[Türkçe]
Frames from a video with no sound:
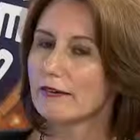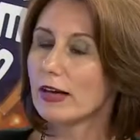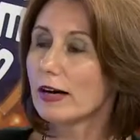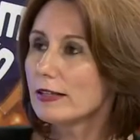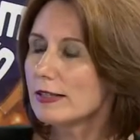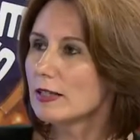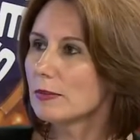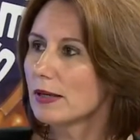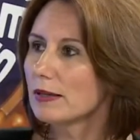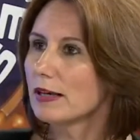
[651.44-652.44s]
Ve aynı
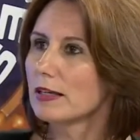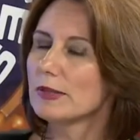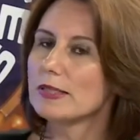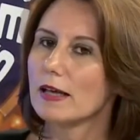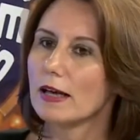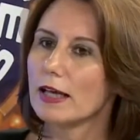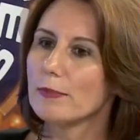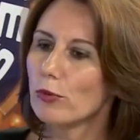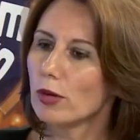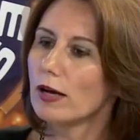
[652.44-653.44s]
zamanda hani biz
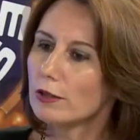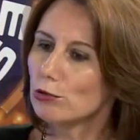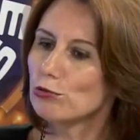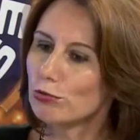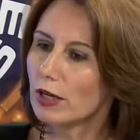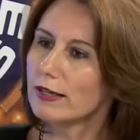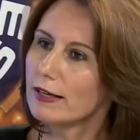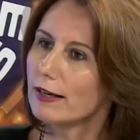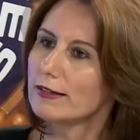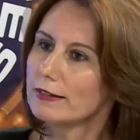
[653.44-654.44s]
hep böyle anne sütünün hani
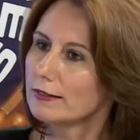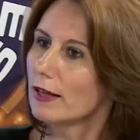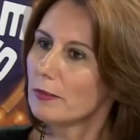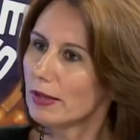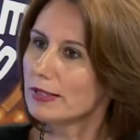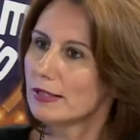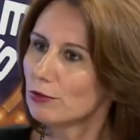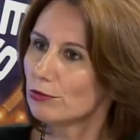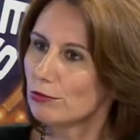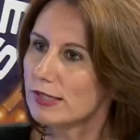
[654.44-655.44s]
yararlarından
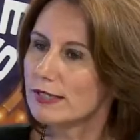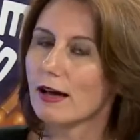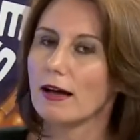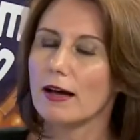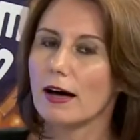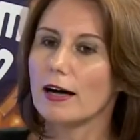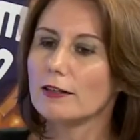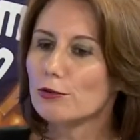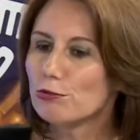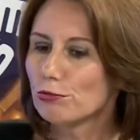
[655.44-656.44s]
bahsediyoruz ya.
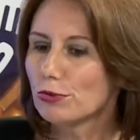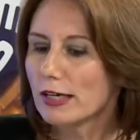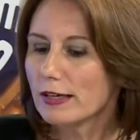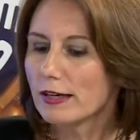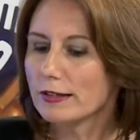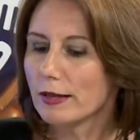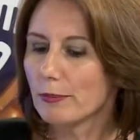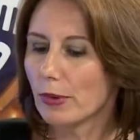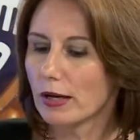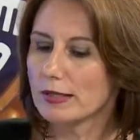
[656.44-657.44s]
Anne sütünün yararı
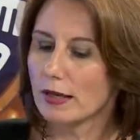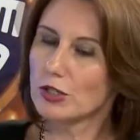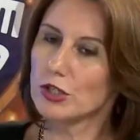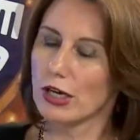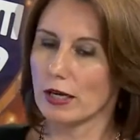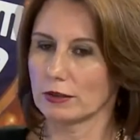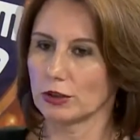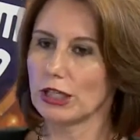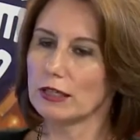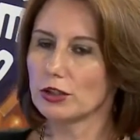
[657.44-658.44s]
hep bazen şey
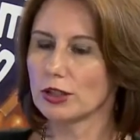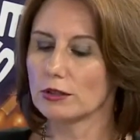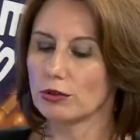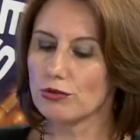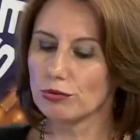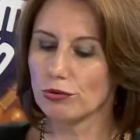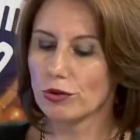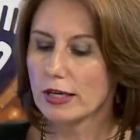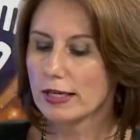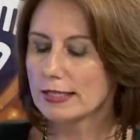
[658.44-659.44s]
anlı, yanlış anlaşılıyor.